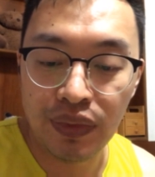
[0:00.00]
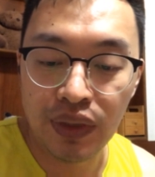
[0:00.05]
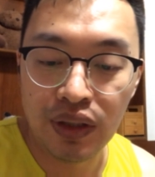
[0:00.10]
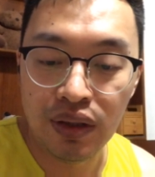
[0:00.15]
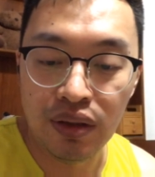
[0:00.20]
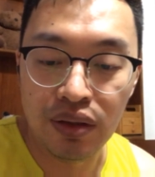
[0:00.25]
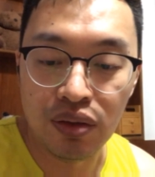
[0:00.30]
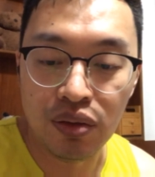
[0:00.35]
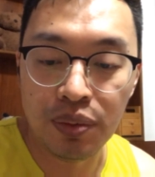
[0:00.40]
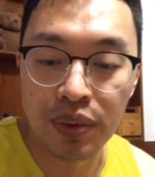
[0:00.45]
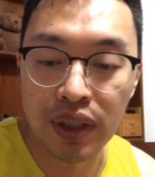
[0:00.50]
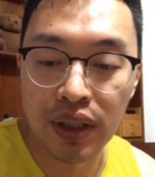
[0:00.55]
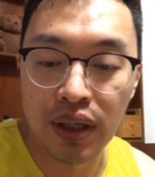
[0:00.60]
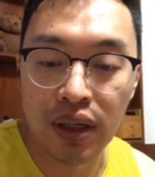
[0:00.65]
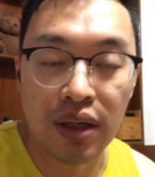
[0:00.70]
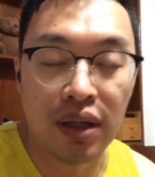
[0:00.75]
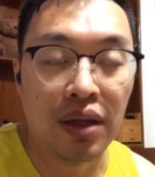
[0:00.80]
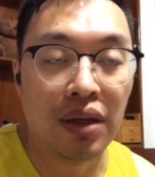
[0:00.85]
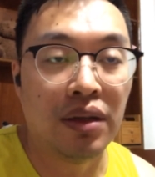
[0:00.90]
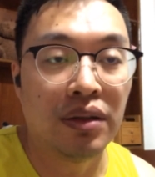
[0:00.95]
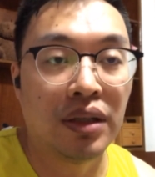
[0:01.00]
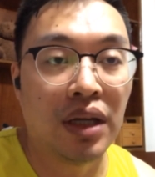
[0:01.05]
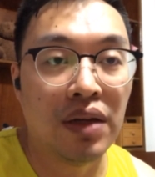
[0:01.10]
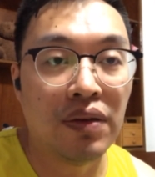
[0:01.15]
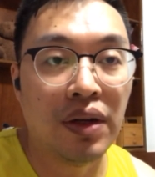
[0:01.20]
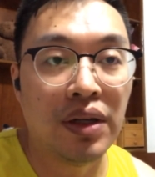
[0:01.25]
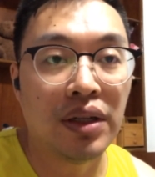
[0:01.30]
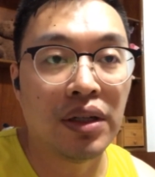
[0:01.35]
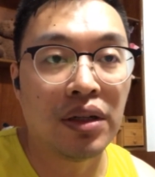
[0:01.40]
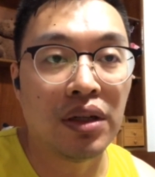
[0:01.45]
牛逼啊！台
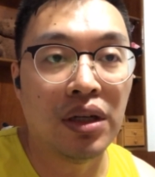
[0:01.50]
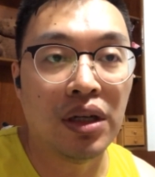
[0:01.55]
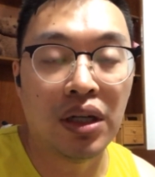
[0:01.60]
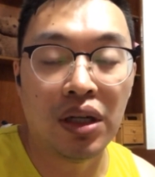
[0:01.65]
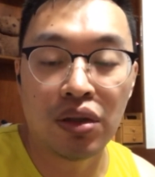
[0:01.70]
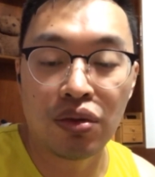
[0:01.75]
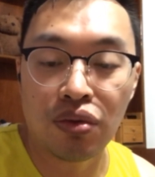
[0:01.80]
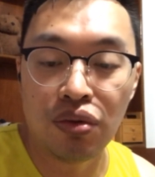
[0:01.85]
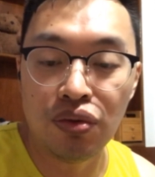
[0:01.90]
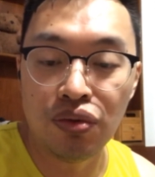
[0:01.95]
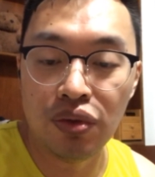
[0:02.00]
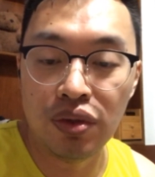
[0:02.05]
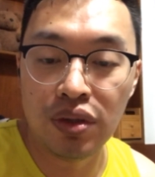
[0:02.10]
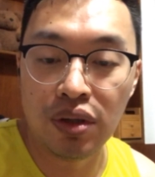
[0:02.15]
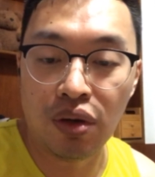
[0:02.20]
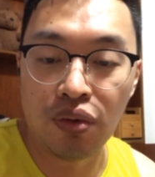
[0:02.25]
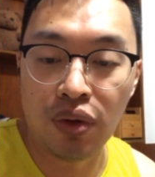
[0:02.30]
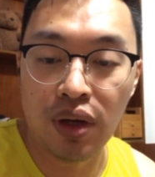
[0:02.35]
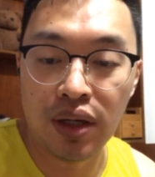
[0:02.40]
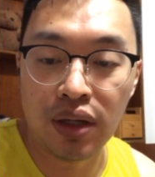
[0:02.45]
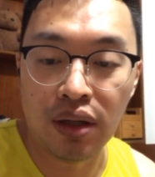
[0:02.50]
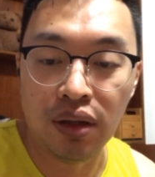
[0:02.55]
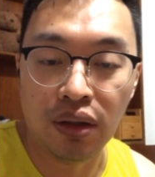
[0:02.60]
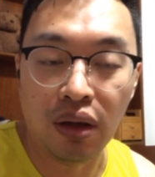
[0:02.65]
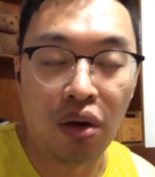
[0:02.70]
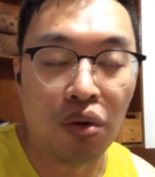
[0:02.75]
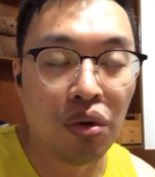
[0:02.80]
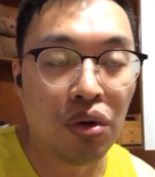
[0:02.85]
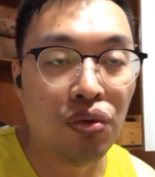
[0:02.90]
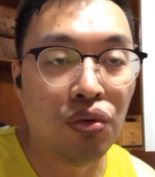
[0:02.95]
湾这个空军教官这个
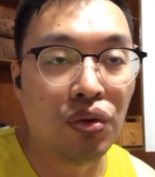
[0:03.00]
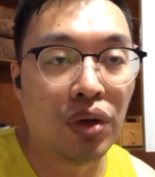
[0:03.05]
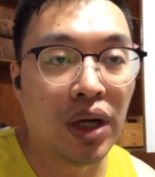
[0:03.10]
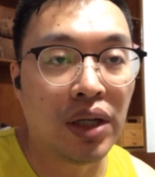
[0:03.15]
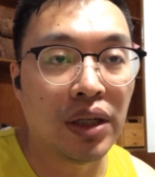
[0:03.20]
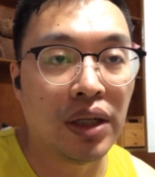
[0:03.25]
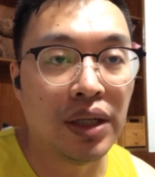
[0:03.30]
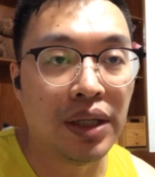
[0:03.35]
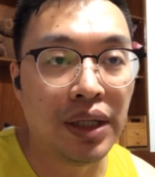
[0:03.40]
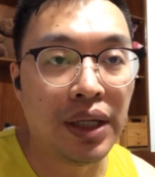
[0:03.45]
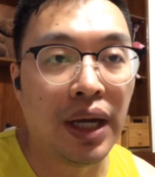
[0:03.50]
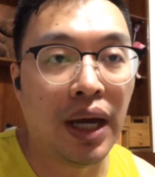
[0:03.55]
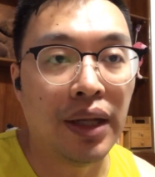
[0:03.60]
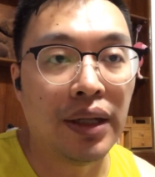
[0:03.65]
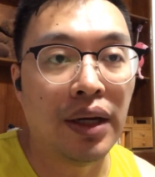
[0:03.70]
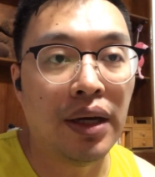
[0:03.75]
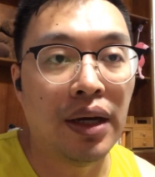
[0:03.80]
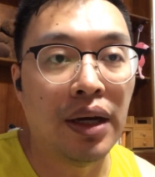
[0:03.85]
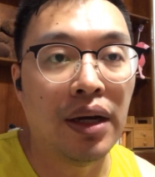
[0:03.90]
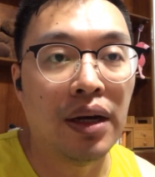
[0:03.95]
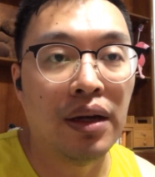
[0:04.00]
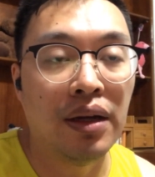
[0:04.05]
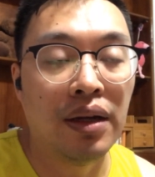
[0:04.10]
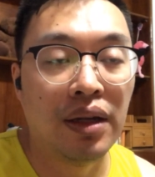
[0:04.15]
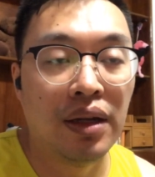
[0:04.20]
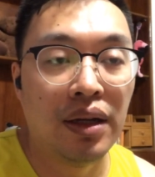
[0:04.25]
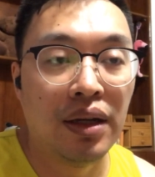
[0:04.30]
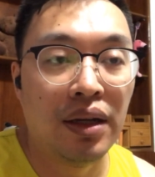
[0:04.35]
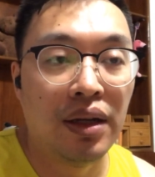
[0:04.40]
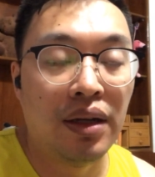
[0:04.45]
脑回路还是很厉害的啊！
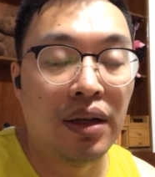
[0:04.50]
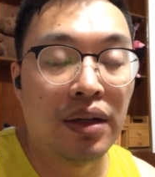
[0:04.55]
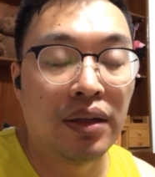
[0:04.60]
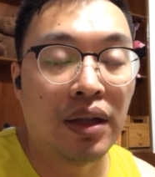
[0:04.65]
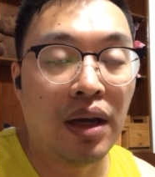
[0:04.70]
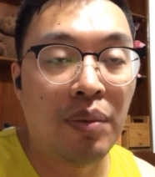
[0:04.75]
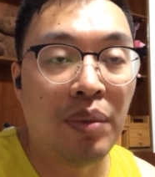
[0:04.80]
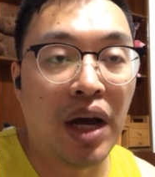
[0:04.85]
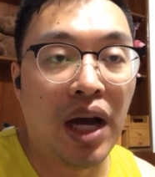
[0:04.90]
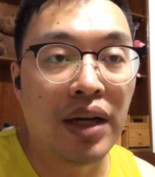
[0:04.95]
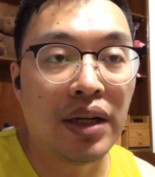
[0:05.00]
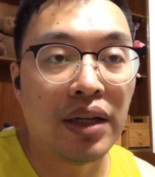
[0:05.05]
他把这